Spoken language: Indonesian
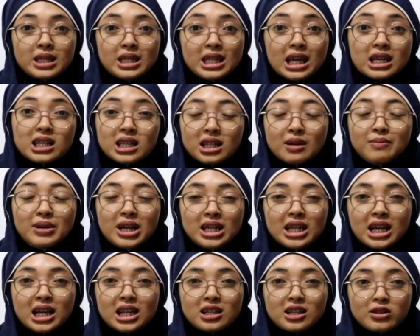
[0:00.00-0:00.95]
yang kita
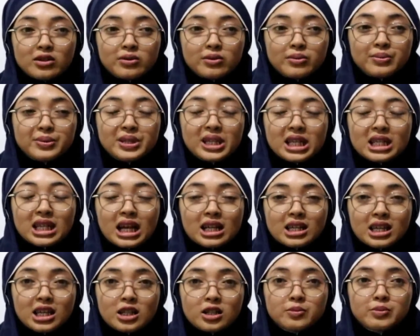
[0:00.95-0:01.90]
bayar gitu
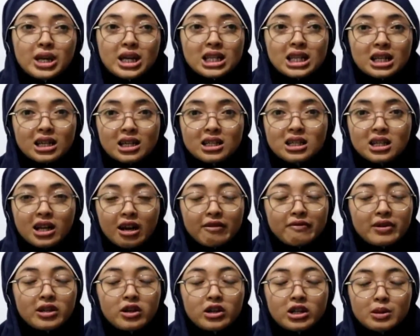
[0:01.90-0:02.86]
sisanya itu biasanya di
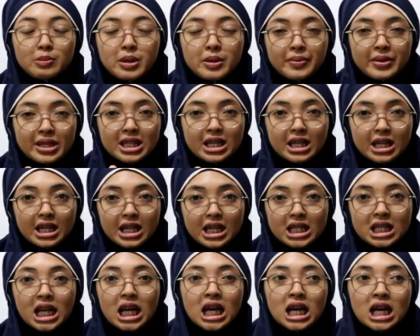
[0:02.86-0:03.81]
cover oleh
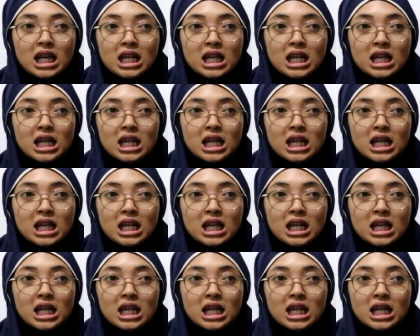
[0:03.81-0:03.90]
BPJS